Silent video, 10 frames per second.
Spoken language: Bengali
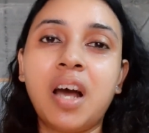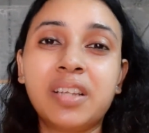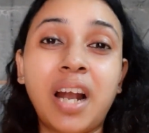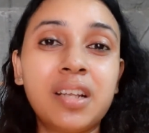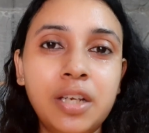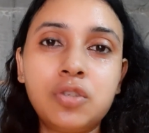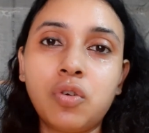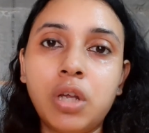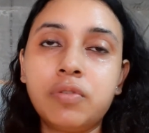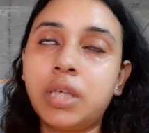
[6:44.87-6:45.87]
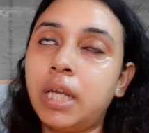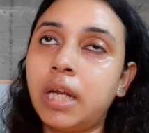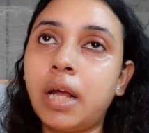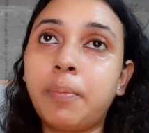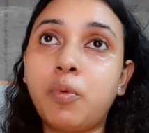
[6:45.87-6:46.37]
তাড়াতাড়ি চলেও যায়
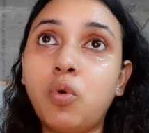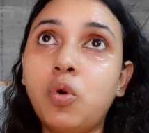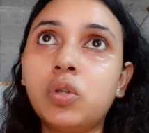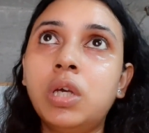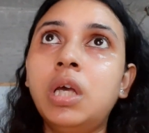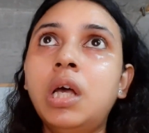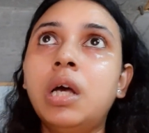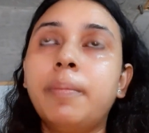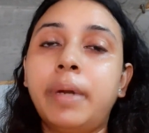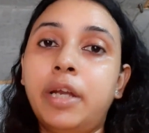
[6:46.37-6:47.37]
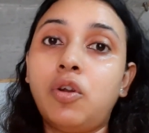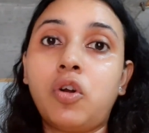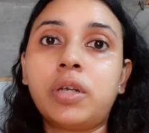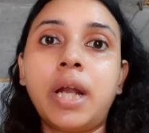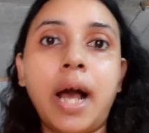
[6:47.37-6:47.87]
এনারা পুরো মানে
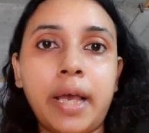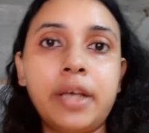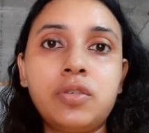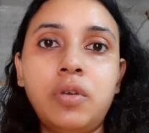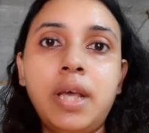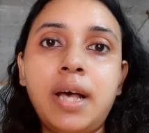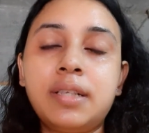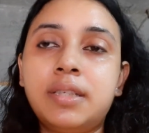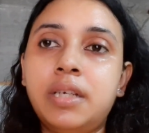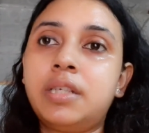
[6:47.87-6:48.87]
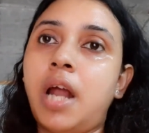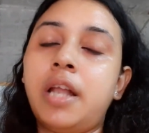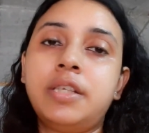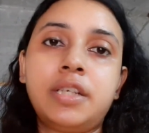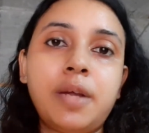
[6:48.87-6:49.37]
নটার আগেই চলে আসছে
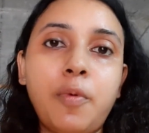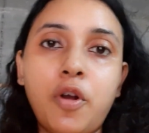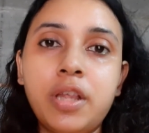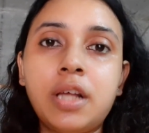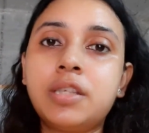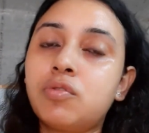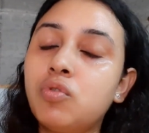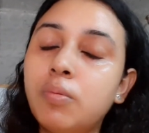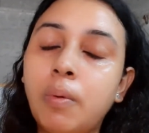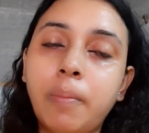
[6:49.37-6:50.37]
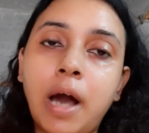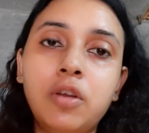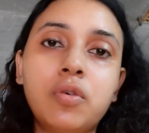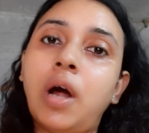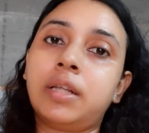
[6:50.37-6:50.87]
সাড়ে চারটার পরে যাচ্ছে খুব
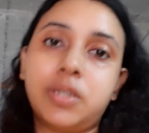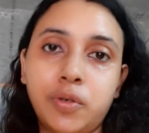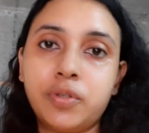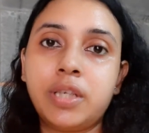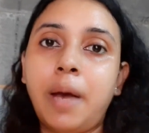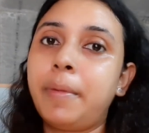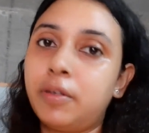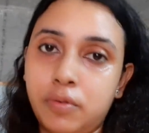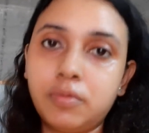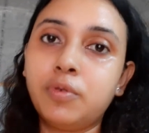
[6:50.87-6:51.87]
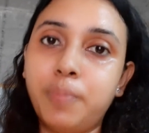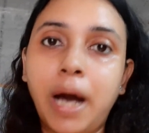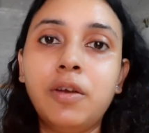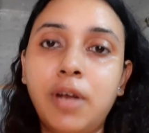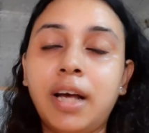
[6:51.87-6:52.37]
ভালো কাজ করছে আমার খুব
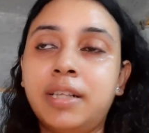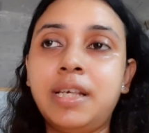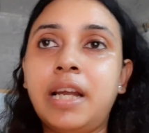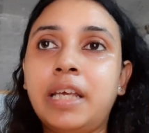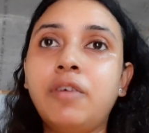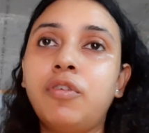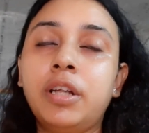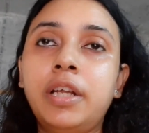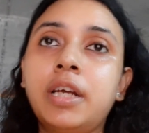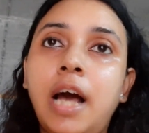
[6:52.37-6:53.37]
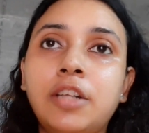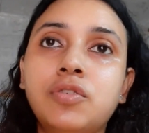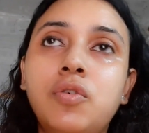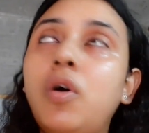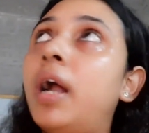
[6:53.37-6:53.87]
ভালো লাগছে আর কি ওনাদের
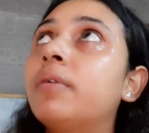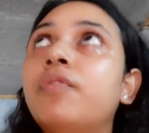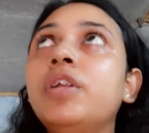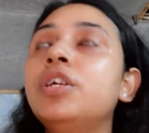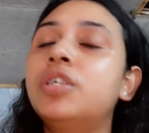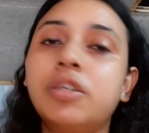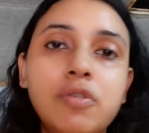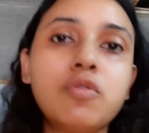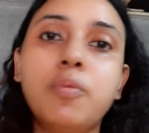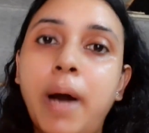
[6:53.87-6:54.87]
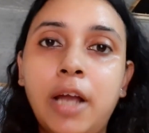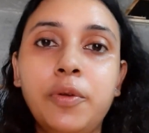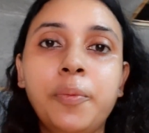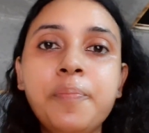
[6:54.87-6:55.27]
কাজগুলো আর ফিনিশিংও খুব ভালো